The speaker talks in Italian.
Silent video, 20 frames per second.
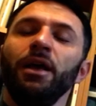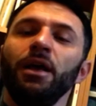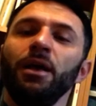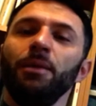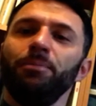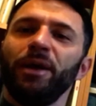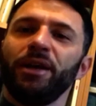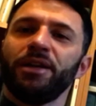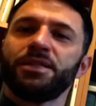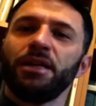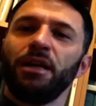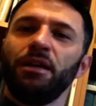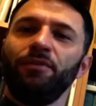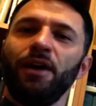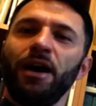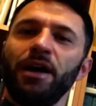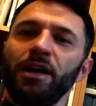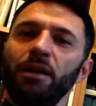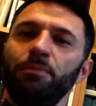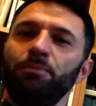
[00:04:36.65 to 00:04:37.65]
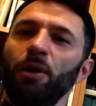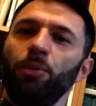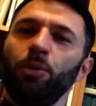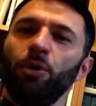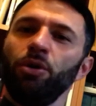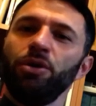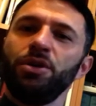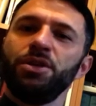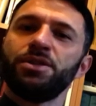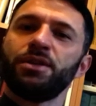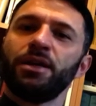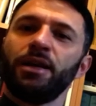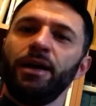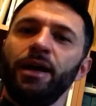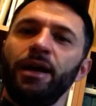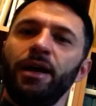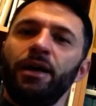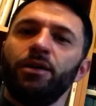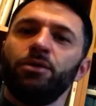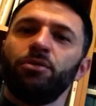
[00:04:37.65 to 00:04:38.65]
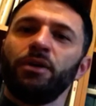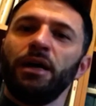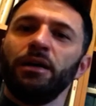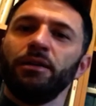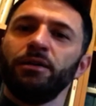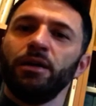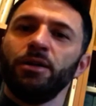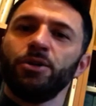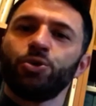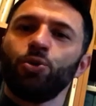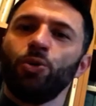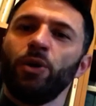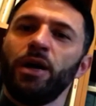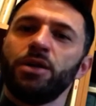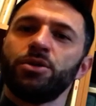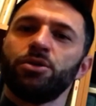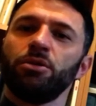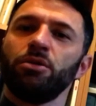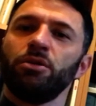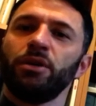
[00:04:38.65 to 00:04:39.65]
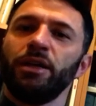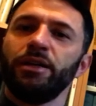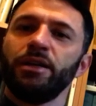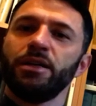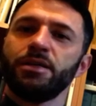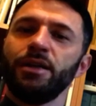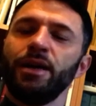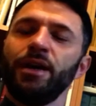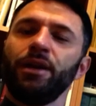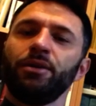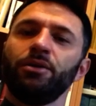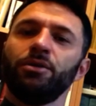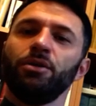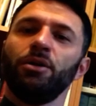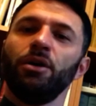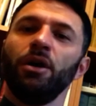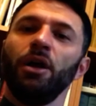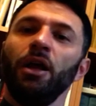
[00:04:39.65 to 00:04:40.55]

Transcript: per salvare il popolo di Israele durante il suo esodo nel deserto,